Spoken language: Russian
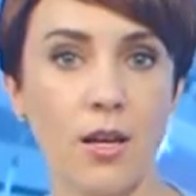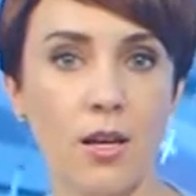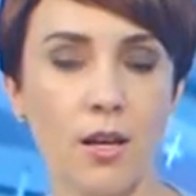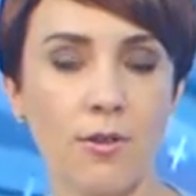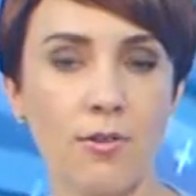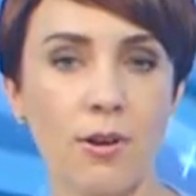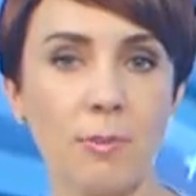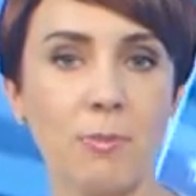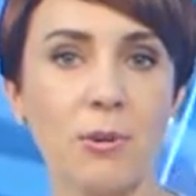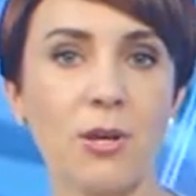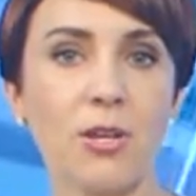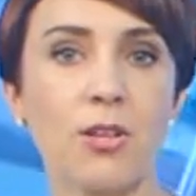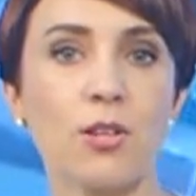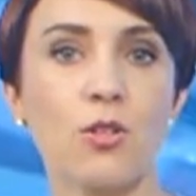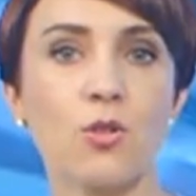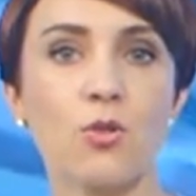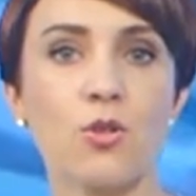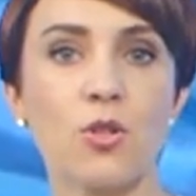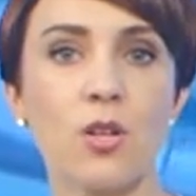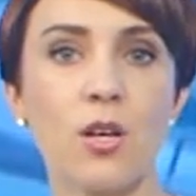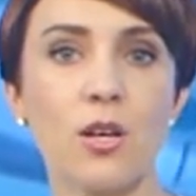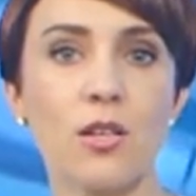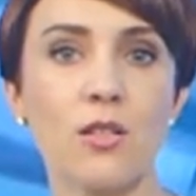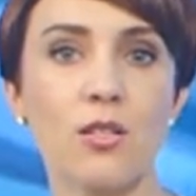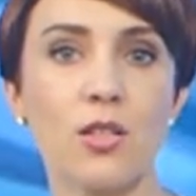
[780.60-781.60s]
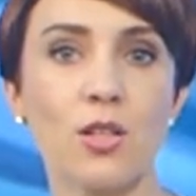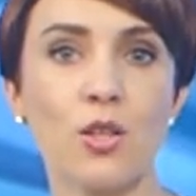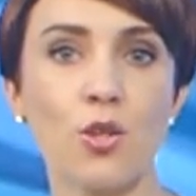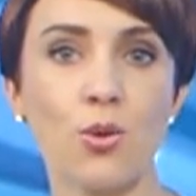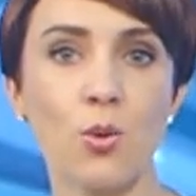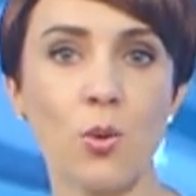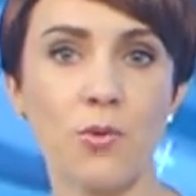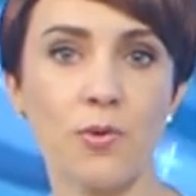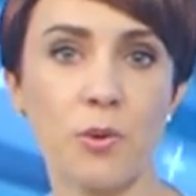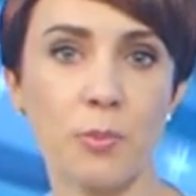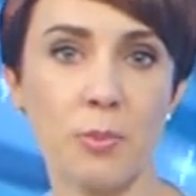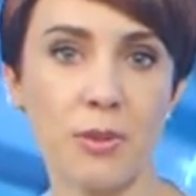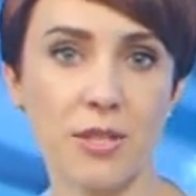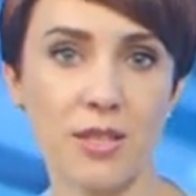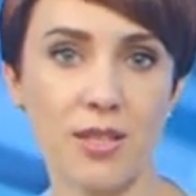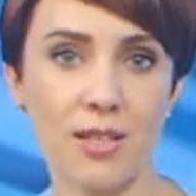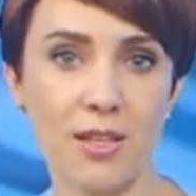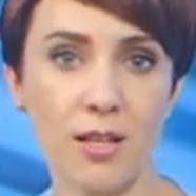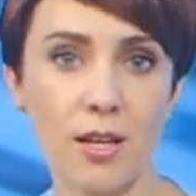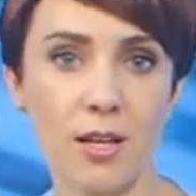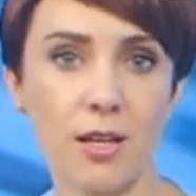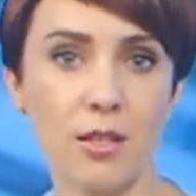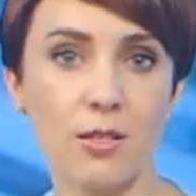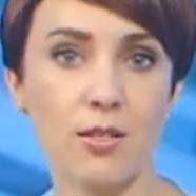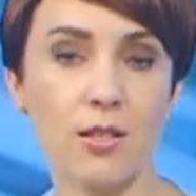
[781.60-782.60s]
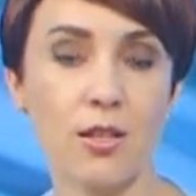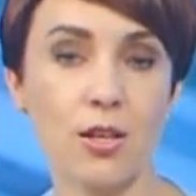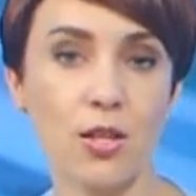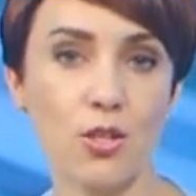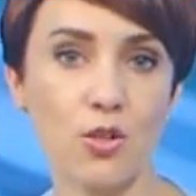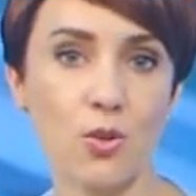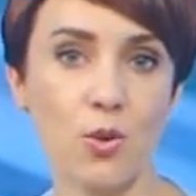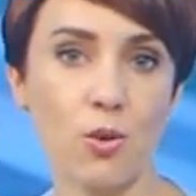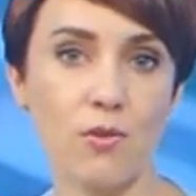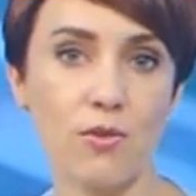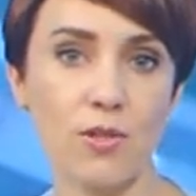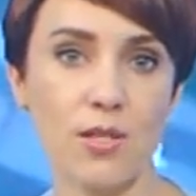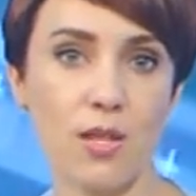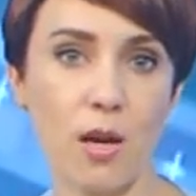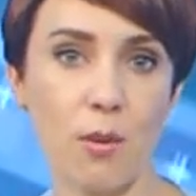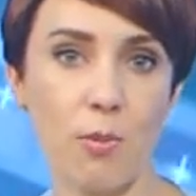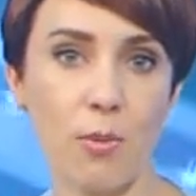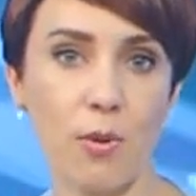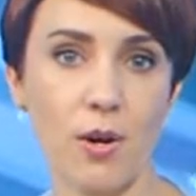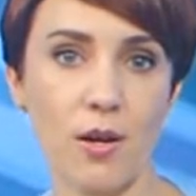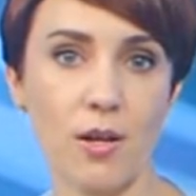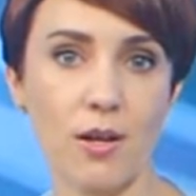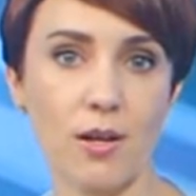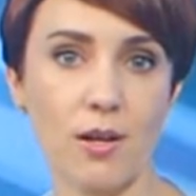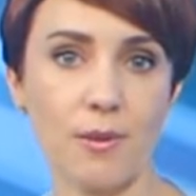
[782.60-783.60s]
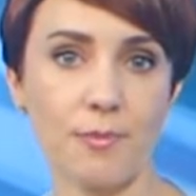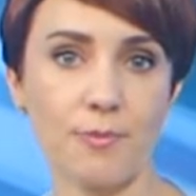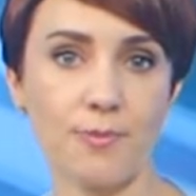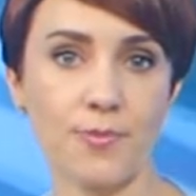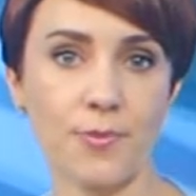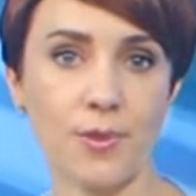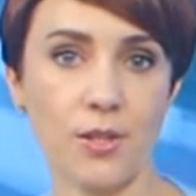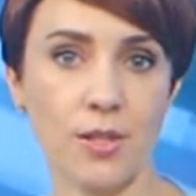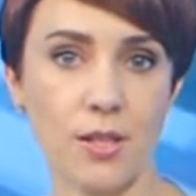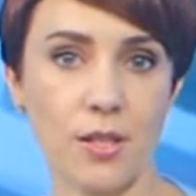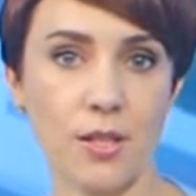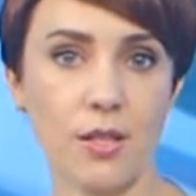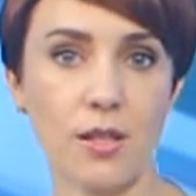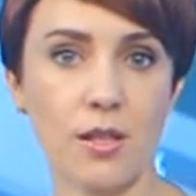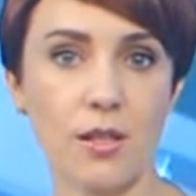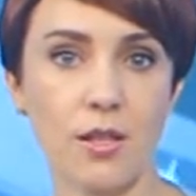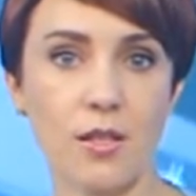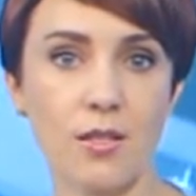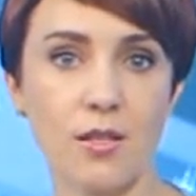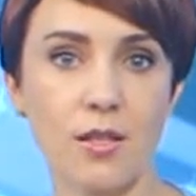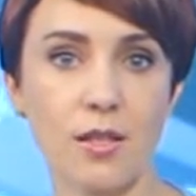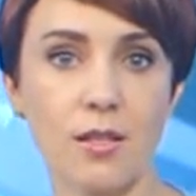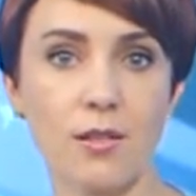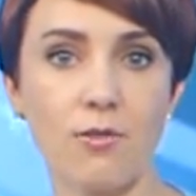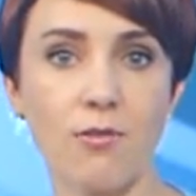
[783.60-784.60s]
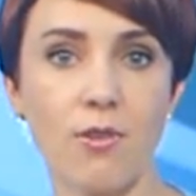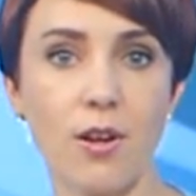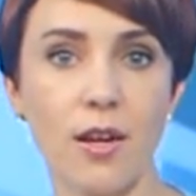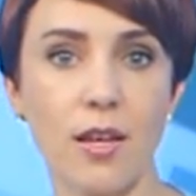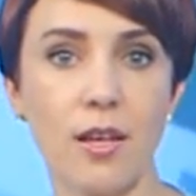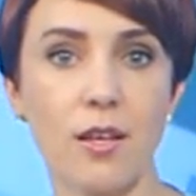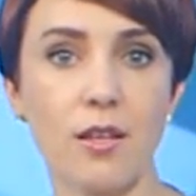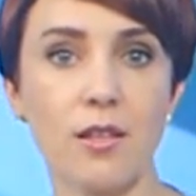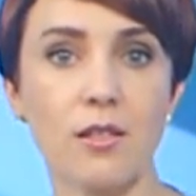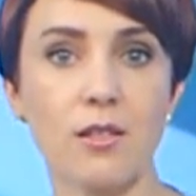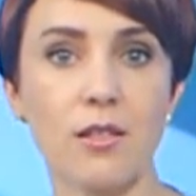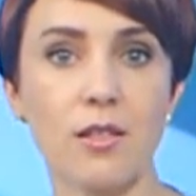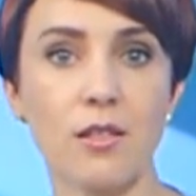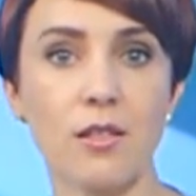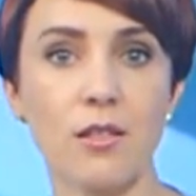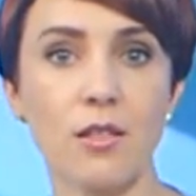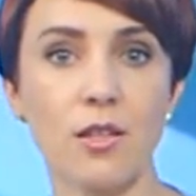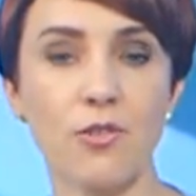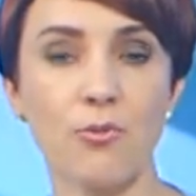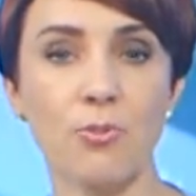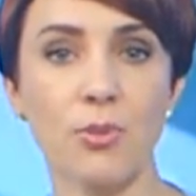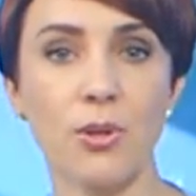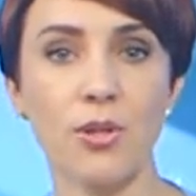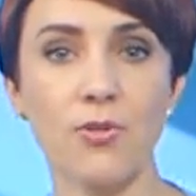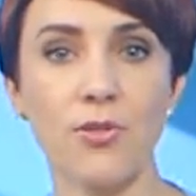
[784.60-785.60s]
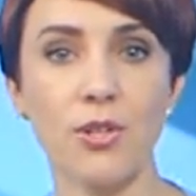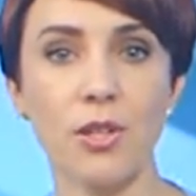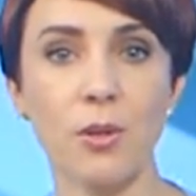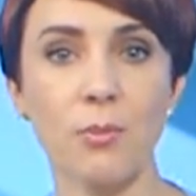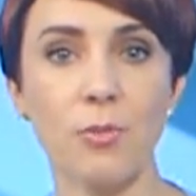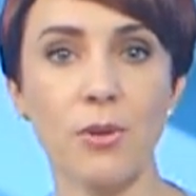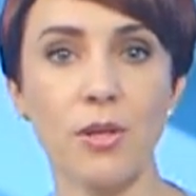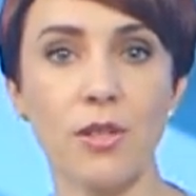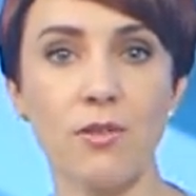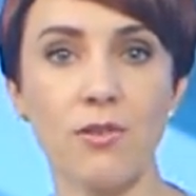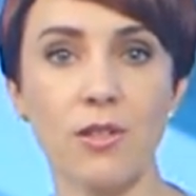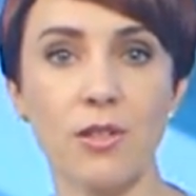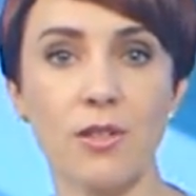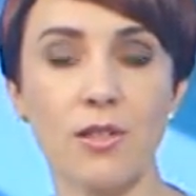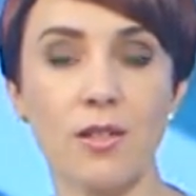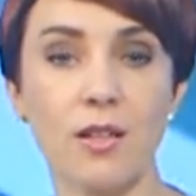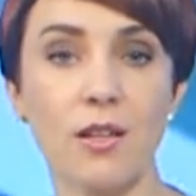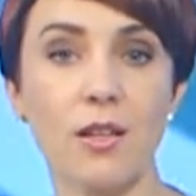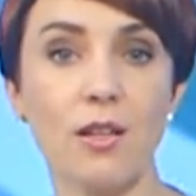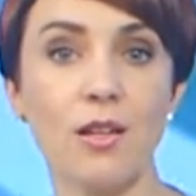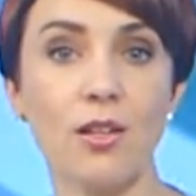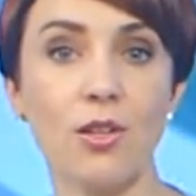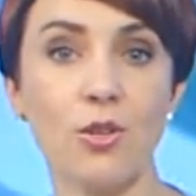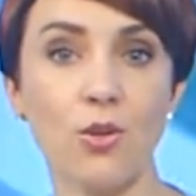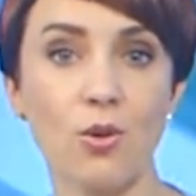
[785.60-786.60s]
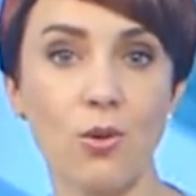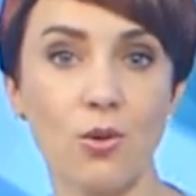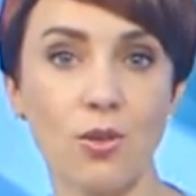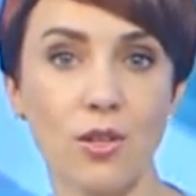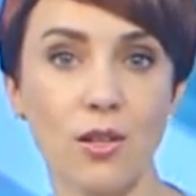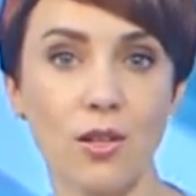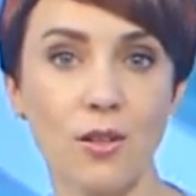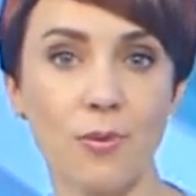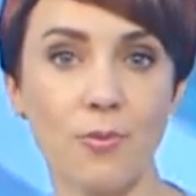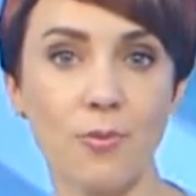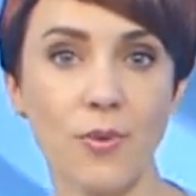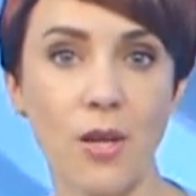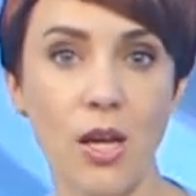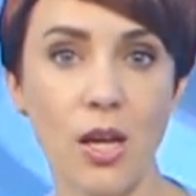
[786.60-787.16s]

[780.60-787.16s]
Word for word: В опеке нуждается и новый постоялец городского зоопарка. Три дня назад в вольере центра впервые появился олененок.